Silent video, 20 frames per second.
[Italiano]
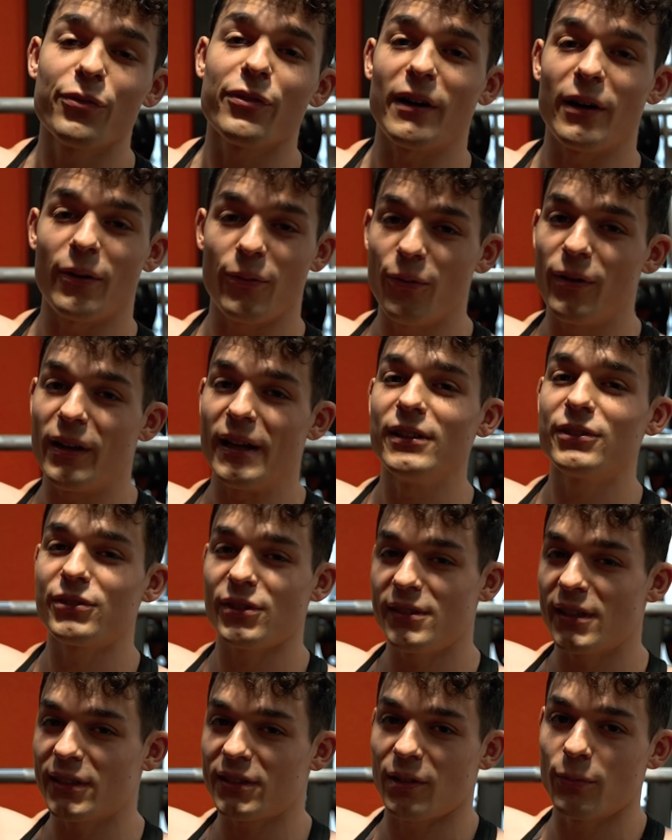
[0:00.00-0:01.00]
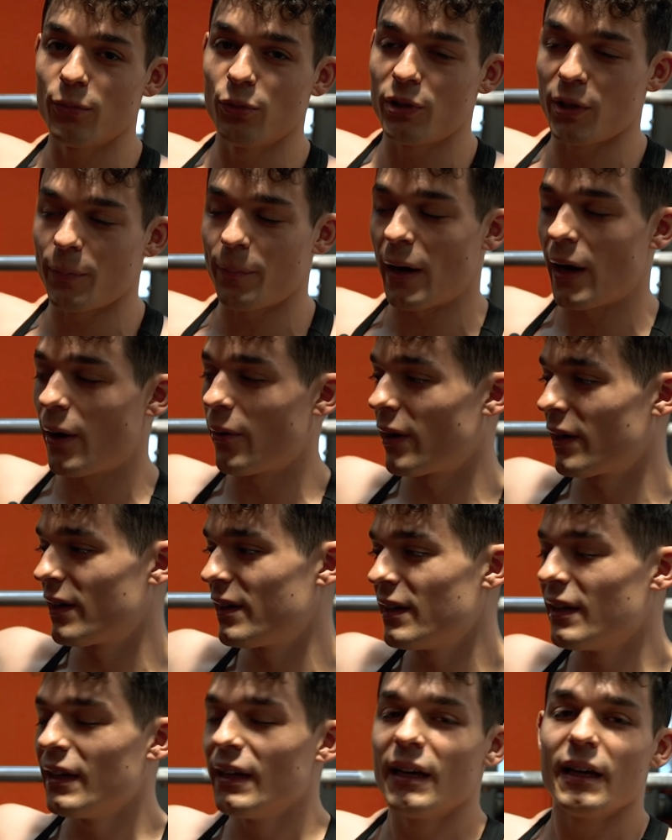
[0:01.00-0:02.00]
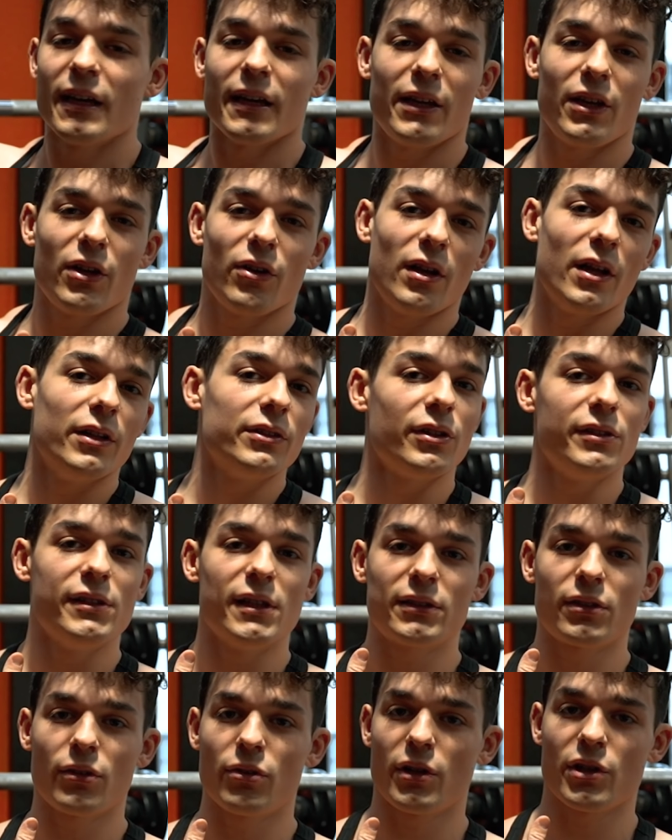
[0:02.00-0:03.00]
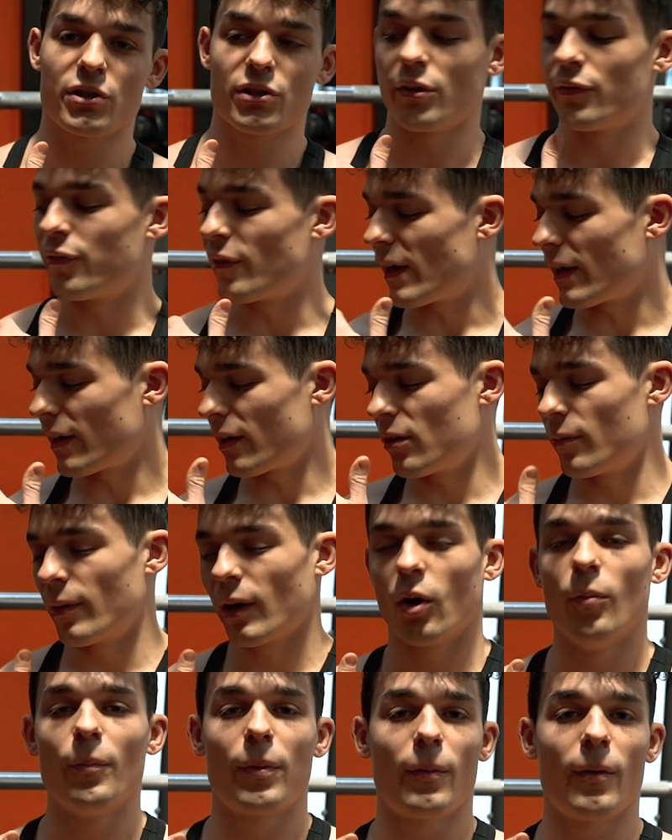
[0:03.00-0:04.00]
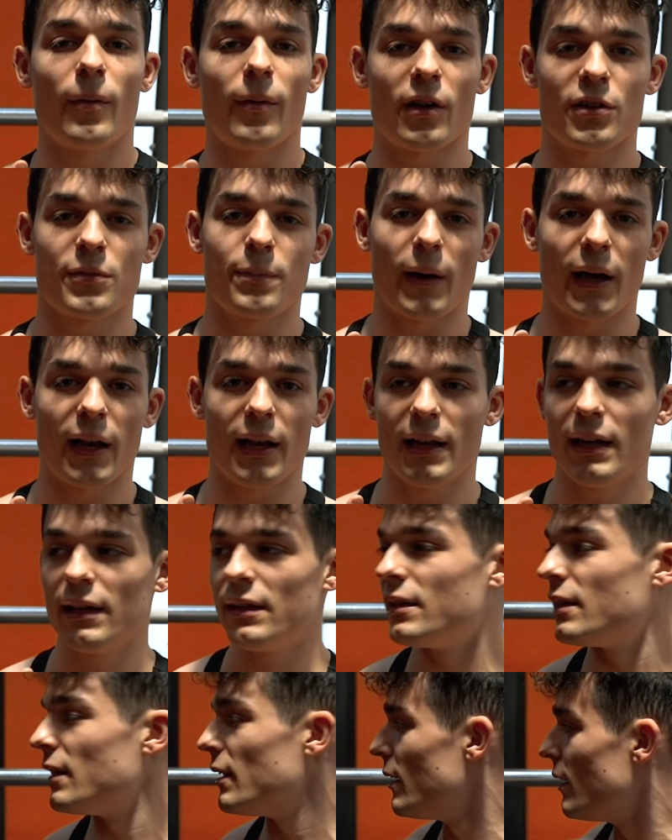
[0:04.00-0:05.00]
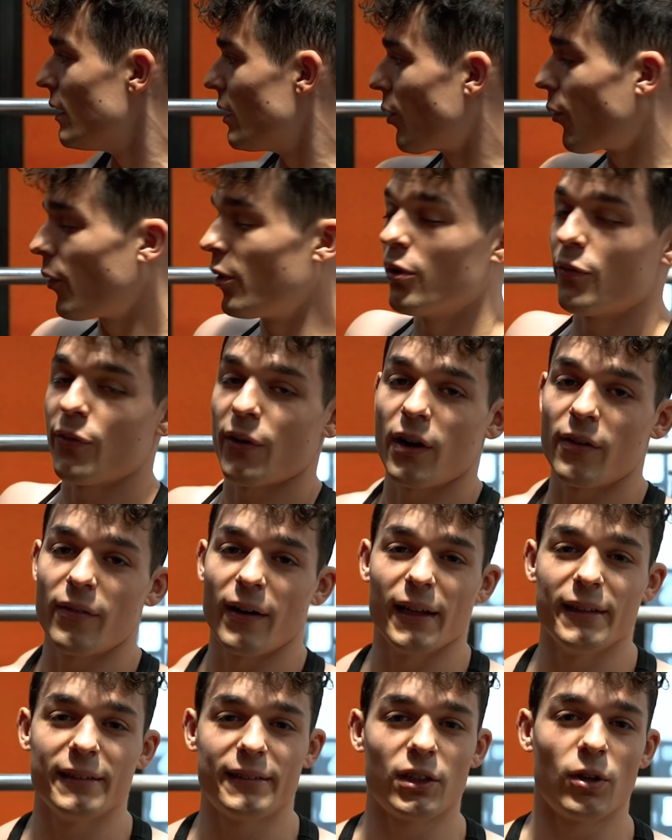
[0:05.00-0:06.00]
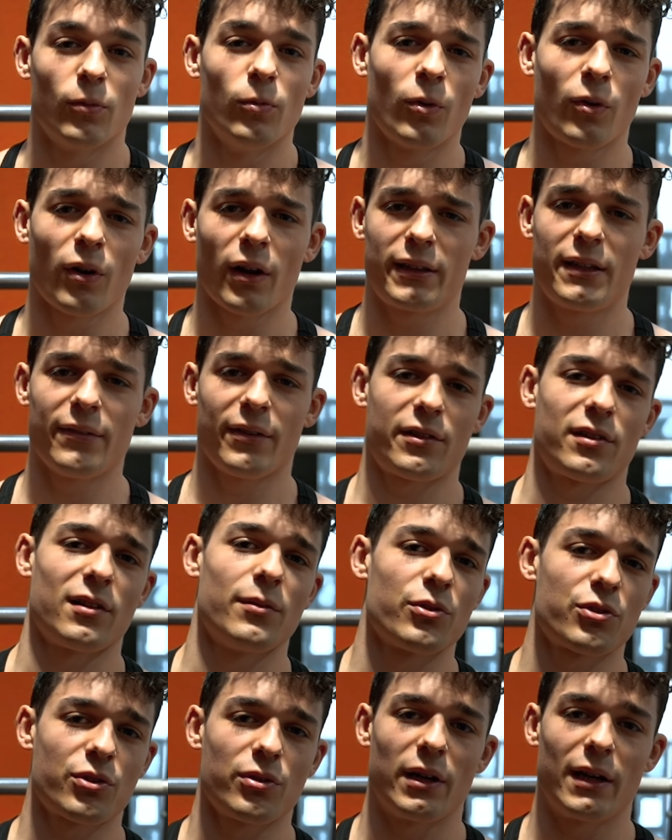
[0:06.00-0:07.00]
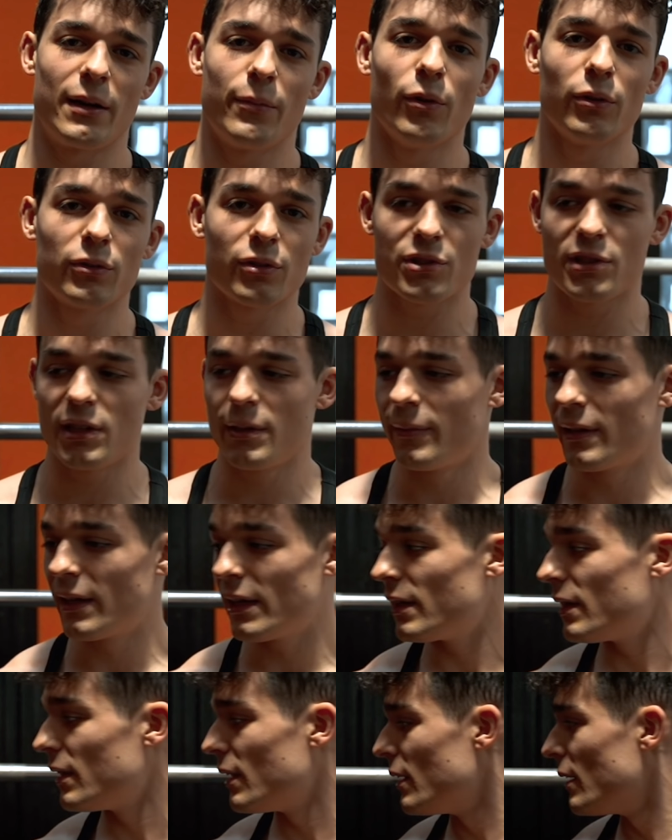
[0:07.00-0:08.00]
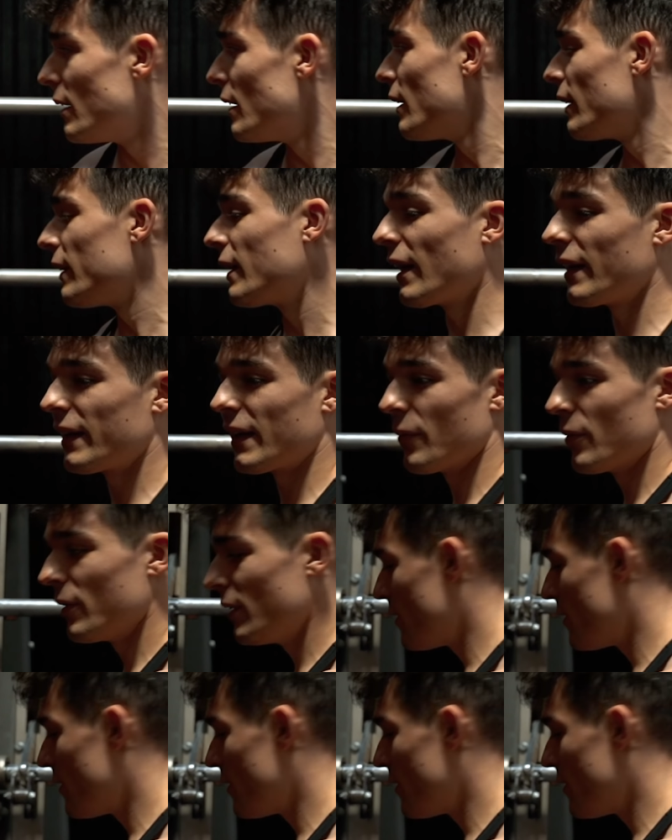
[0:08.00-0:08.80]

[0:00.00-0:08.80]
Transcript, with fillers: fa un lento indietro a multipower. Io lento indietro non riesco a farlo perché ho un problema alla spalla quindi lo farò avanti, comunque l'attivazione muscolare è molto simile. Carichiamo i